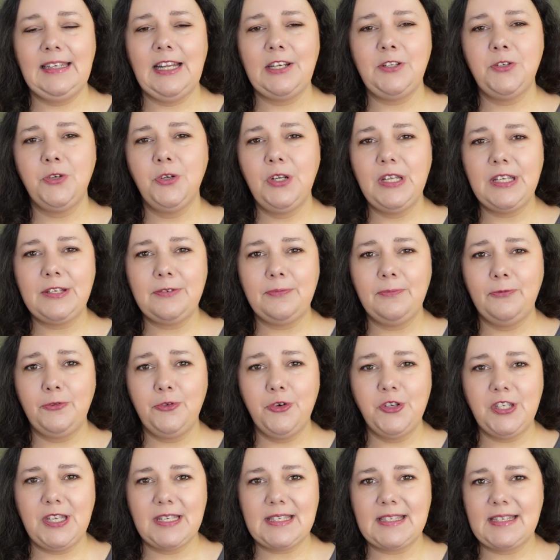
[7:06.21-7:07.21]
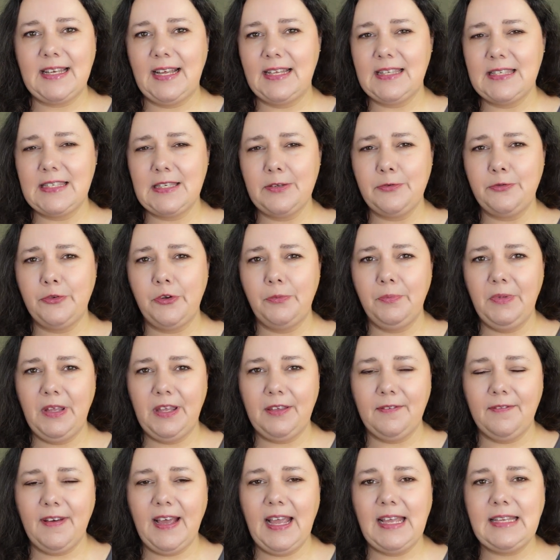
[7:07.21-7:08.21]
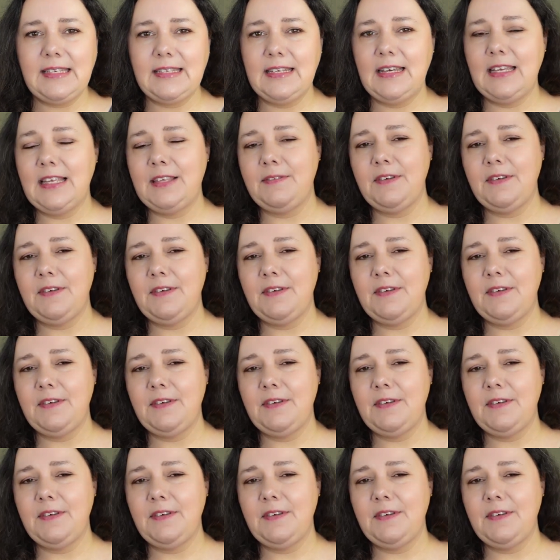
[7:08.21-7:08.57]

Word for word: Natürlich führt das Ganze für mich weiter.